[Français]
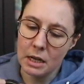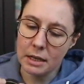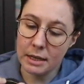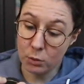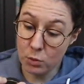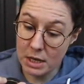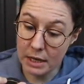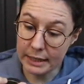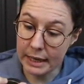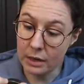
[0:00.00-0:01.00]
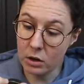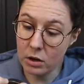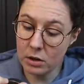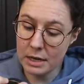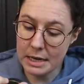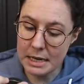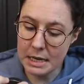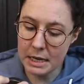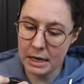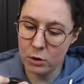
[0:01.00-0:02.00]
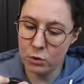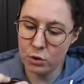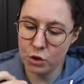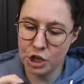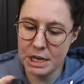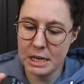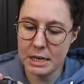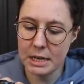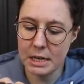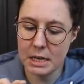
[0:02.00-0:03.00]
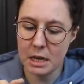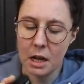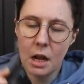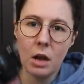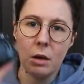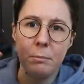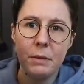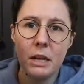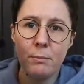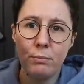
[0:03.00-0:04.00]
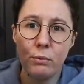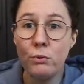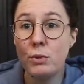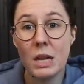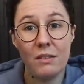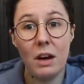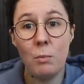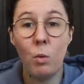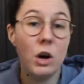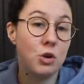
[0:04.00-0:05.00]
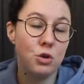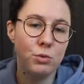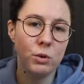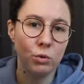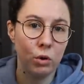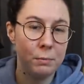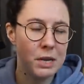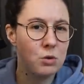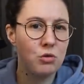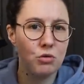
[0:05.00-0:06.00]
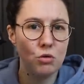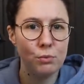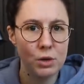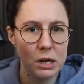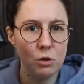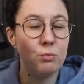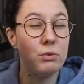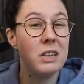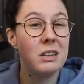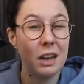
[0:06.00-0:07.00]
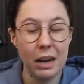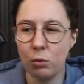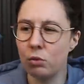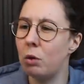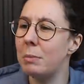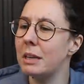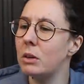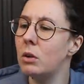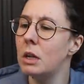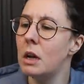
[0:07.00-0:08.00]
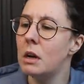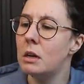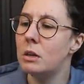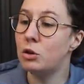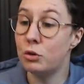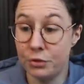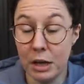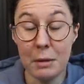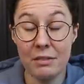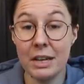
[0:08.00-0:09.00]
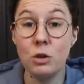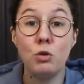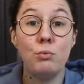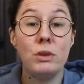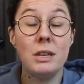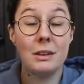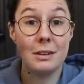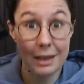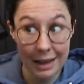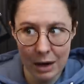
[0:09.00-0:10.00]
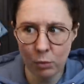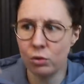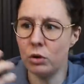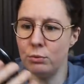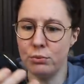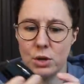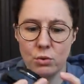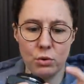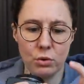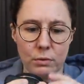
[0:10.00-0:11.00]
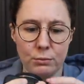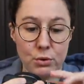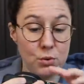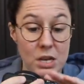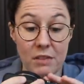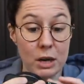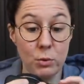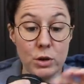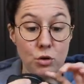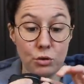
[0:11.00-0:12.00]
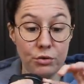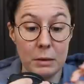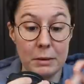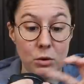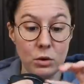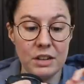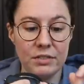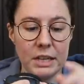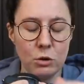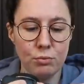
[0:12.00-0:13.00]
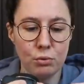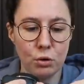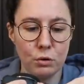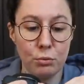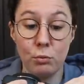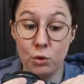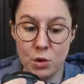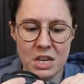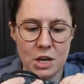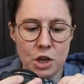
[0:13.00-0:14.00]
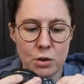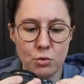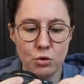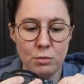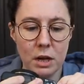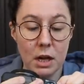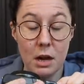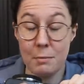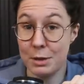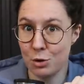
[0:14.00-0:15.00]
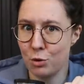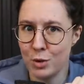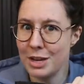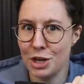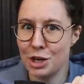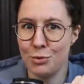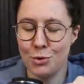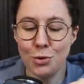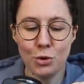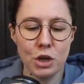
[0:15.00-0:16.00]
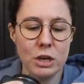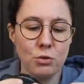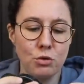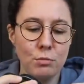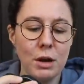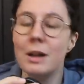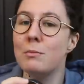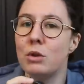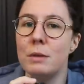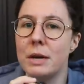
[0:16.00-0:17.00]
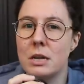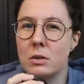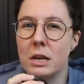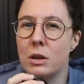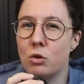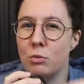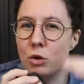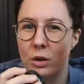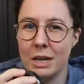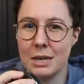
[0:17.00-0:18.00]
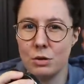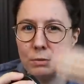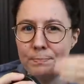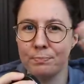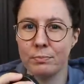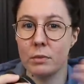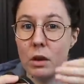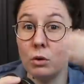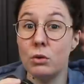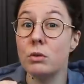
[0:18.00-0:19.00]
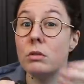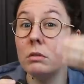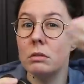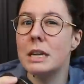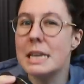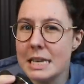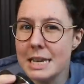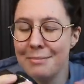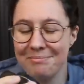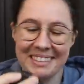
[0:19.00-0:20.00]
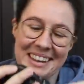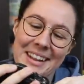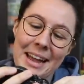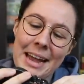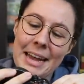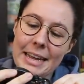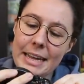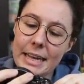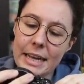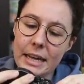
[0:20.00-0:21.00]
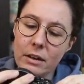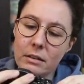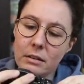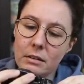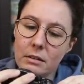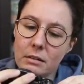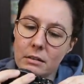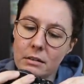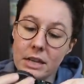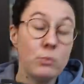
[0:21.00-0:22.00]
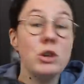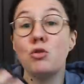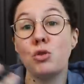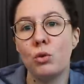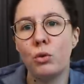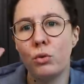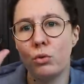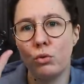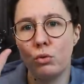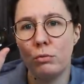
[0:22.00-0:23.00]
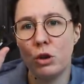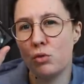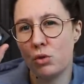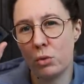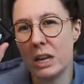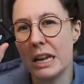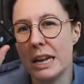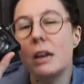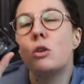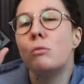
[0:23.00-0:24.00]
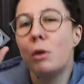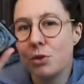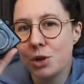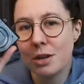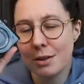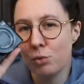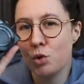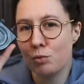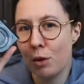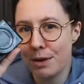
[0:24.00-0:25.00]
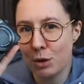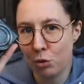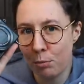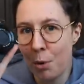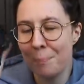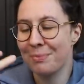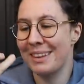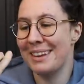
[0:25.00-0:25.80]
qui est aussi un Canon et c'est le G7X. Mais plus ça va, moins j'en suis contente parce que je le possède depuis très longtemps maintenant. Je filme avec depuis très longtemps puisque, puisque c'est avec lui que je filmais les vidéos pour, pour mon ancienne chaîne YouTube parce que oui, j'ai une autre chaîne YouTube pour les personnes qui ne me connaissent euh, qu'ici. Euh, et, oui, je sens que bah, je sens qu'il commence doucement mais sûrement